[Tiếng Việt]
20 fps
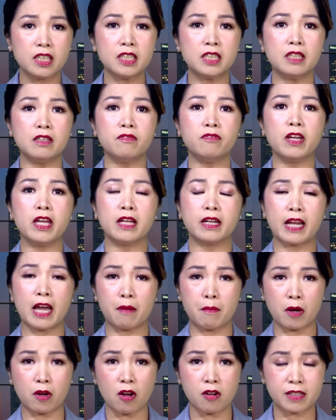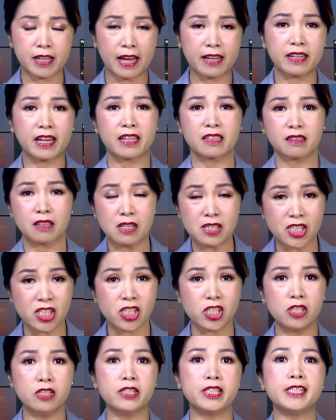ứng cử viên nào mà có khả năng thực
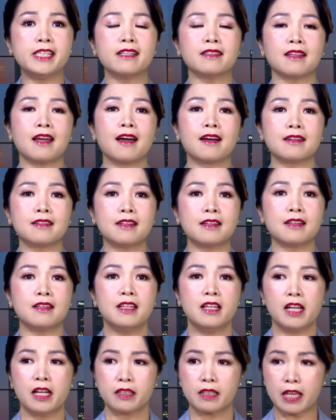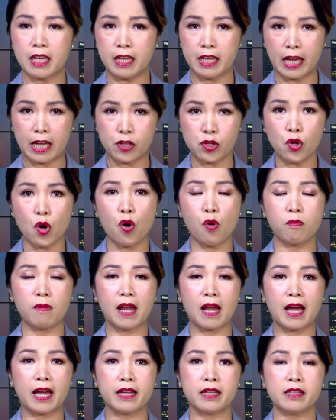sự chiến thắng đó thì hãy dồn
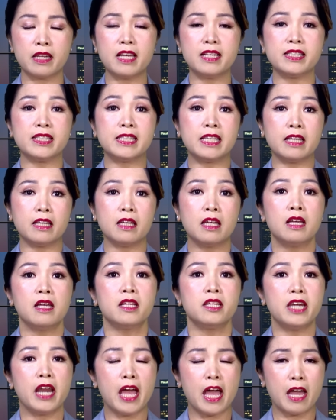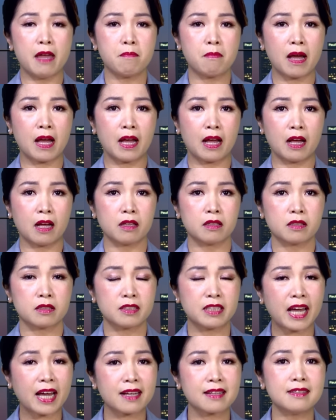lại để làm chi để mà
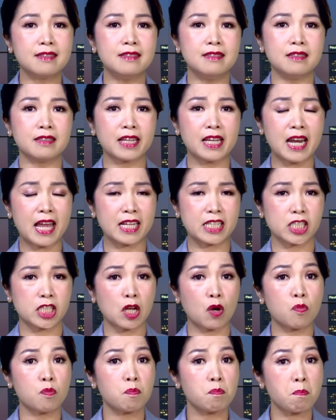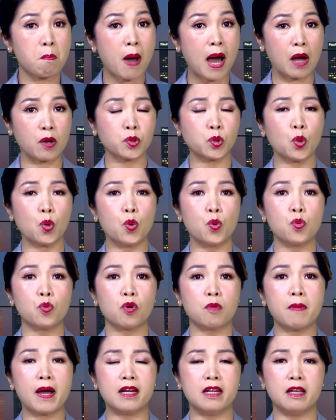ngăn ngừa cái làn sóng bảo thủ
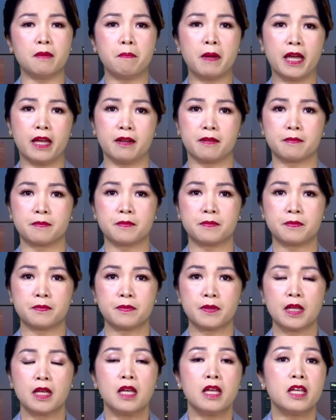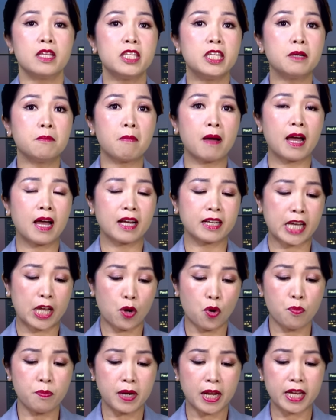của bà Le Pen nhưng mà ngày
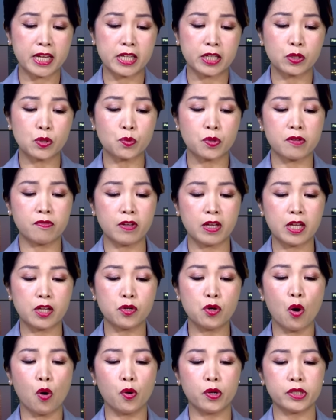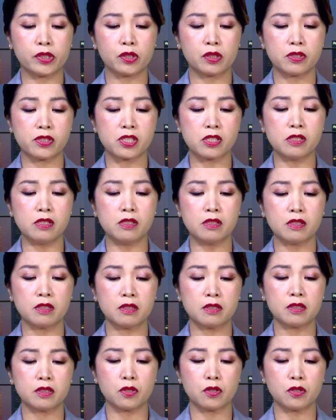hôm nay đó thưa quý vị đội trưởng